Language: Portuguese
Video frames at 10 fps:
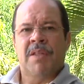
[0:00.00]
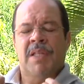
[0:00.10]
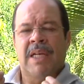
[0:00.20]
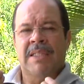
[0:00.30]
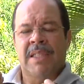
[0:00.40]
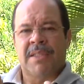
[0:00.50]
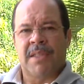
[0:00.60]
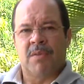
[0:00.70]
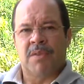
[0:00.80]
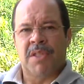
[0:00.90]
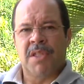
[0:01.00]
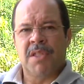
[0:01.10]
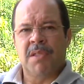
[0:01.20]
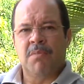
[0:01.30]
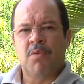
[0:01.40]
trazer seu
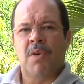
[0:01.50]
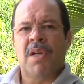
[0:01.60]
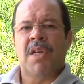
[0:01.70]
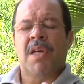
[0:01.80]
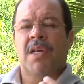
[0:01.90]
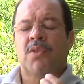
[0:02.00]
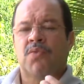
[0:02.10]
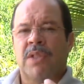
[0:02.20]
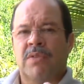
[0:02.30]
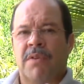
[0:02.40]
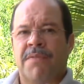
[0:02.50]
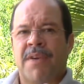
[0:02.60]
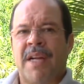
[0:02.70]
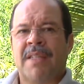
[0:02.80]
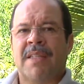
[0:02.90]
dízimo e suas
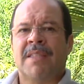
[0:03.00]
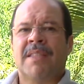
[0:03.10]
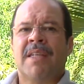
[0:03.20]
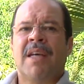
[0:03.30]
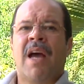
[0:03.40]
ofertas